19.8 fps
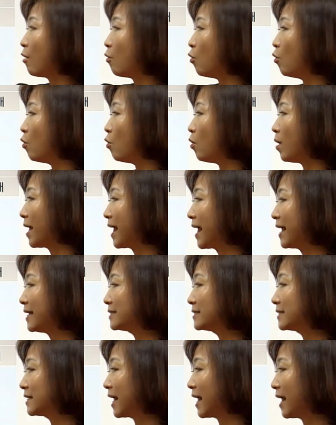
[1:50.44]

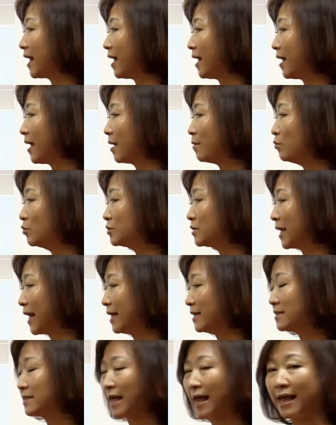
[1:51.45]
OS에
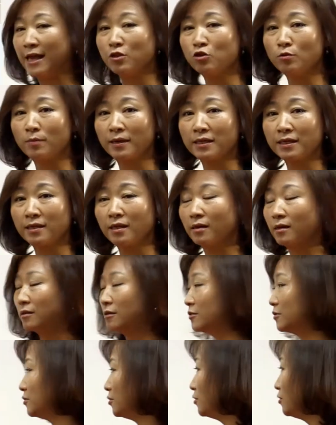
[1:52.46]
MOSN으로 바뀐다
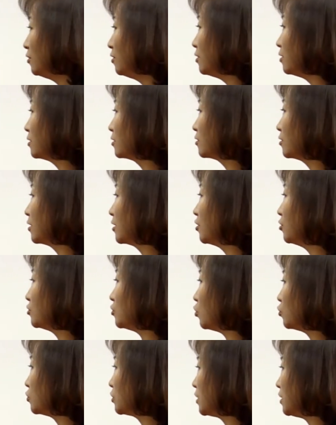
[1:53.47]
그랬거든요. 그러니까
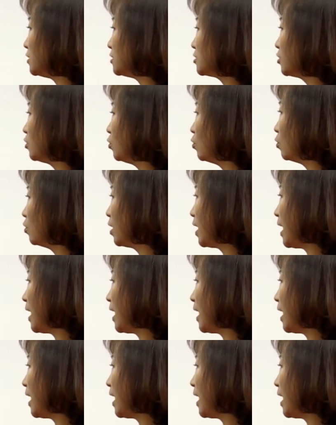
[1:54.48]
어떻게 됐죠?